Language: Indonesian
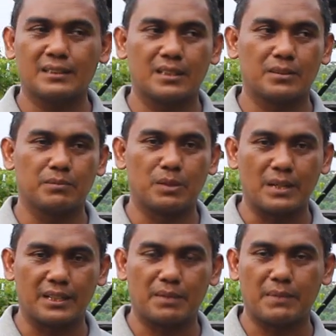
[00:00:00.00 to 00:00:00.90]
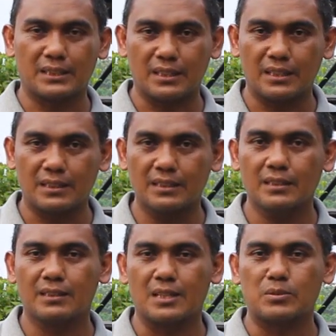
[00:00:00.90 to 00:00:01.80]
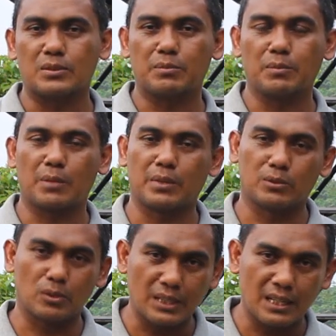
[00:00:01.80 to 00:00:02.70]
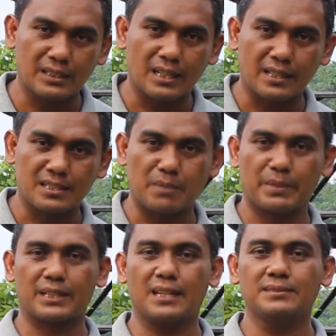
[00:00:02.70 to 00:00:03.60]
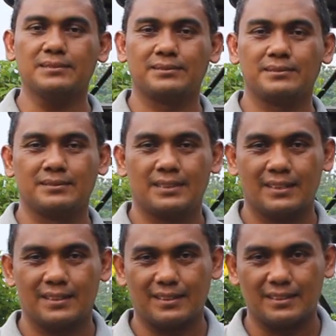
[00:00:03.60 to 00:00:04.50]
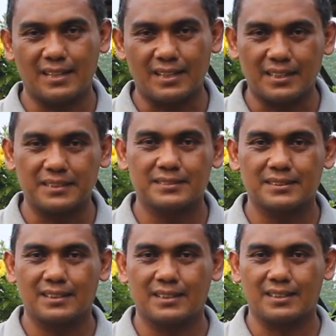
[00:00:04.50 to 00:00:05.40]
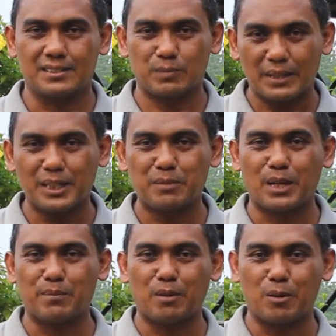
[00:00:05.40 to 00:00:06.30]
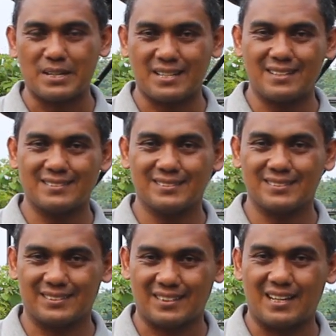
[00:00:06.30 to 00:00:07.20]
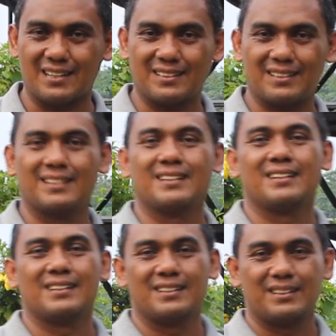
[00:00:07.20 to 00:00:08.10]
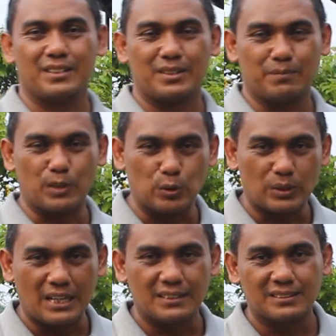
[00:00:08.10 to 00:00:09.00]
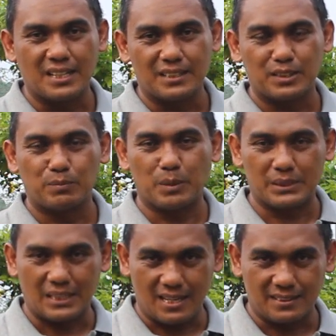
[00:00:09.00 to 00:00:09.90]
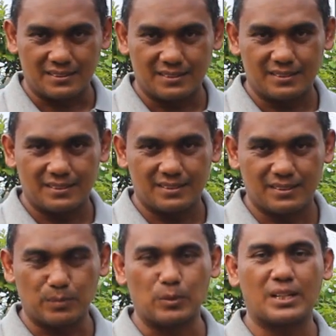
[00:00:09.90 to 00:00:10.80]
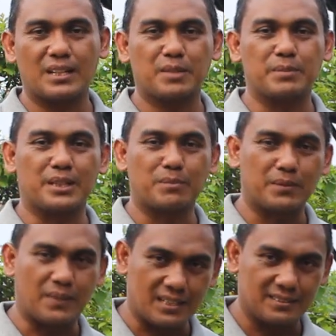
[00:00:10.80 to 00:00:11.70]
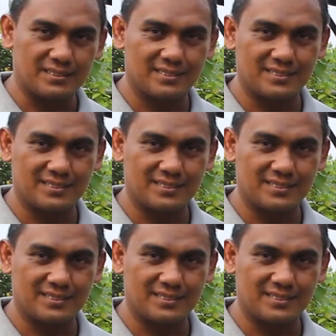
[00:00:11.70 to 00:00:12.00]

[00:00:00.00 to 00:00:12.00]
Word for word: dengan berbagai materi ini dan juga beberapa tutorial yang akan disampaikan, kita akan eh, semakin menambah wawasan tentang pengukuran dan pemetaan. Semoga bermanfaat.